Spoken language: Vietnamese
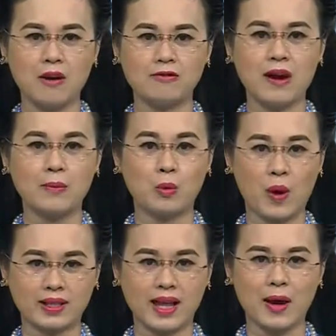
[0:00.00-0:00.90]
Phạm
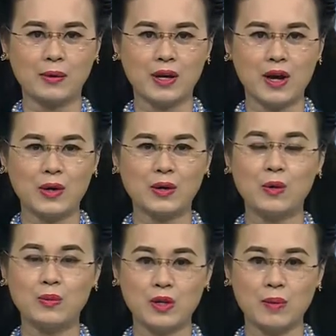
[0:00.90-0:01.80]
Quang Thao
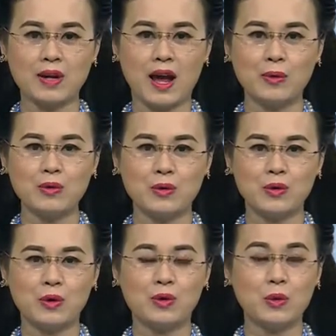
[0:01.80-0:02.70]
cùng trong thảo
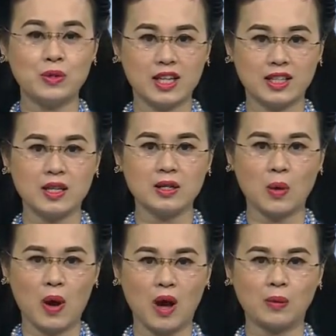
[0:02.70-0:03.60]
đội ngũ tri thức
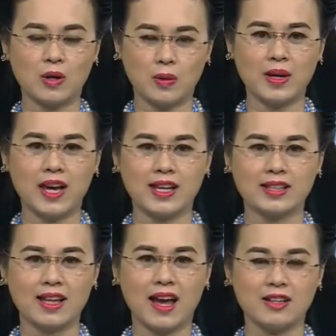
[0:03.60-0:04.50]
khoa học công nghệ
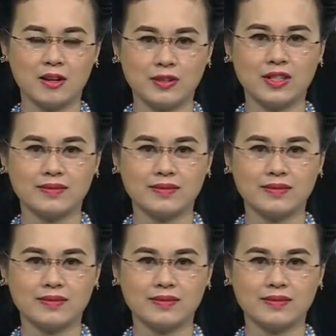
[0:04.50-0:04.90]
tại địa phương.